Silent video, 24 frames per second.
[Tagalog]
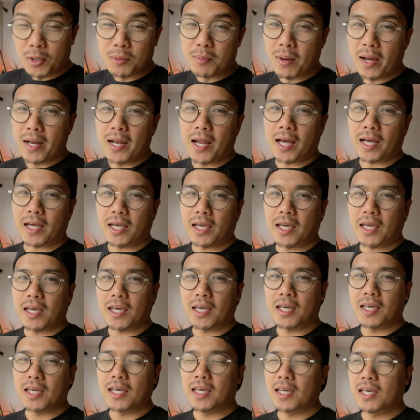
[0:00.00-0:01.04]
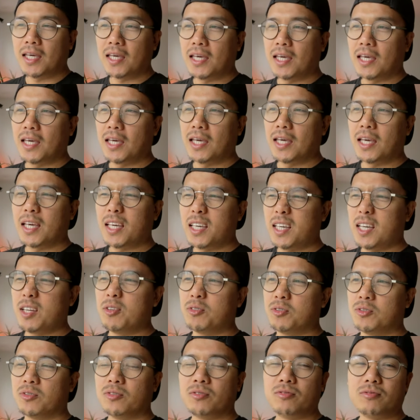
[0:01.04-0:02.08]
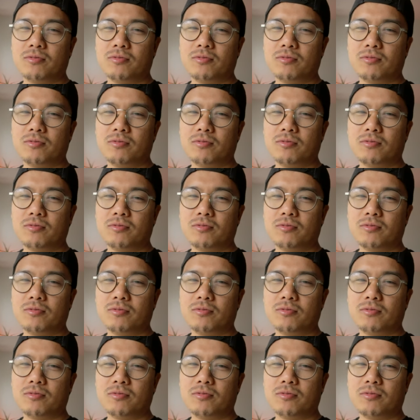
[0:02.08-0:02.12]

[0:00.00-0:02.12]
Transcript: lumalaki. Ganun.